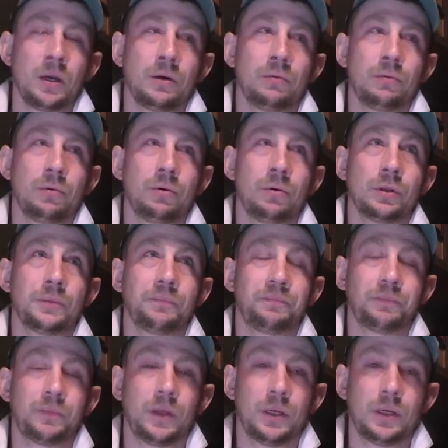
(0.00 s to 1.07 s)
Вот.
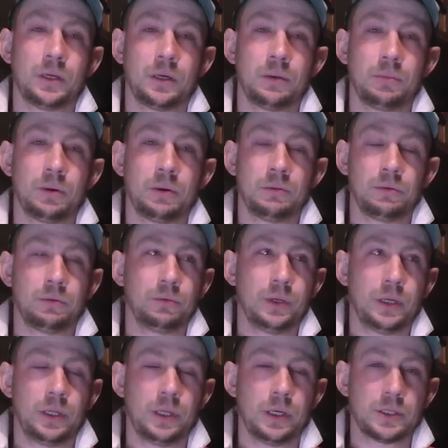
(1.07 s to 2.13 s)
И как бы, ну,
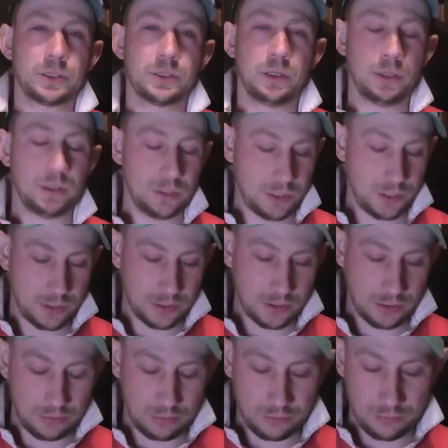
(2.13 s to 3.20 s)
я не ожидал, если честно,
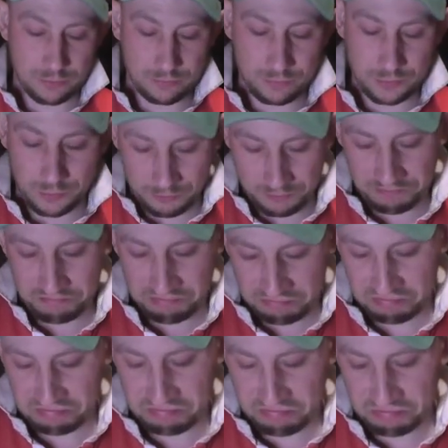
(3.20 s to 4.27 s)
такого, ну,
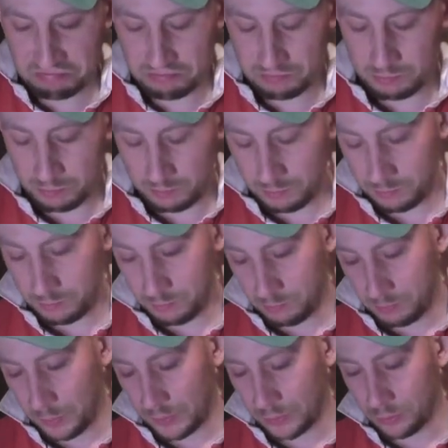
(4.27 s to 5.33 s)

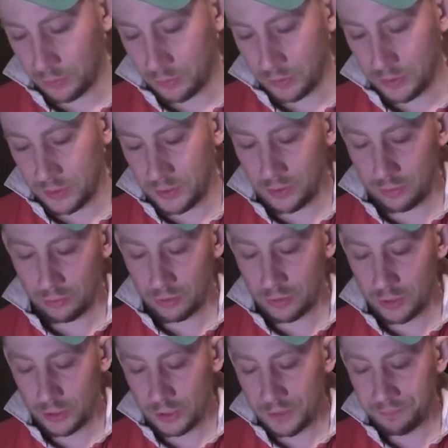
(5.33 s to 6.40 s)
подхода к делу.
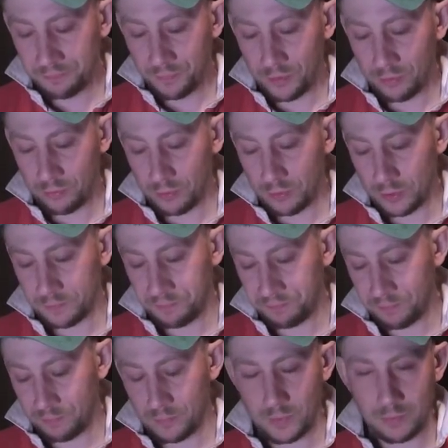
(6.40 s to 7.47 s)
Вот.
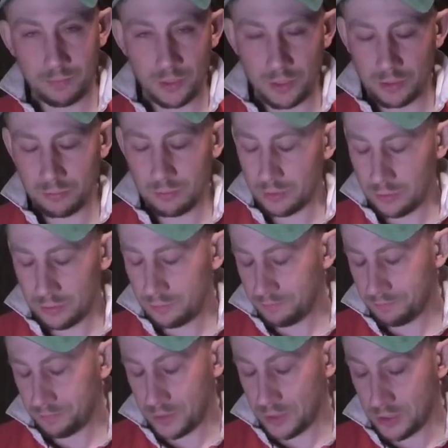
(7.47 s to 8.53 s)
Для меня это было
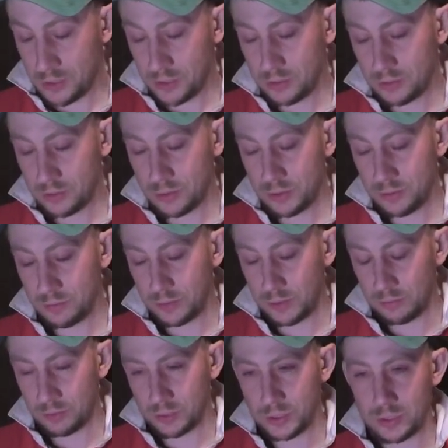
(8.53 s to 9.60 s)
неожиданностью,
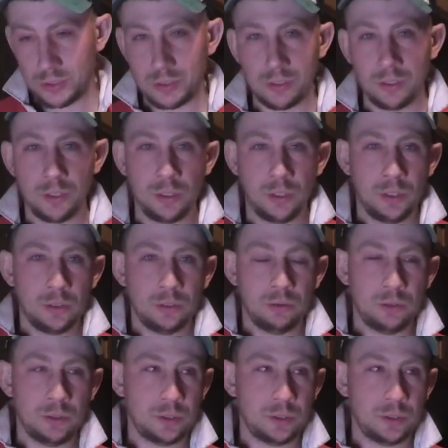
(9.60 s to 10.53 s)
потому что до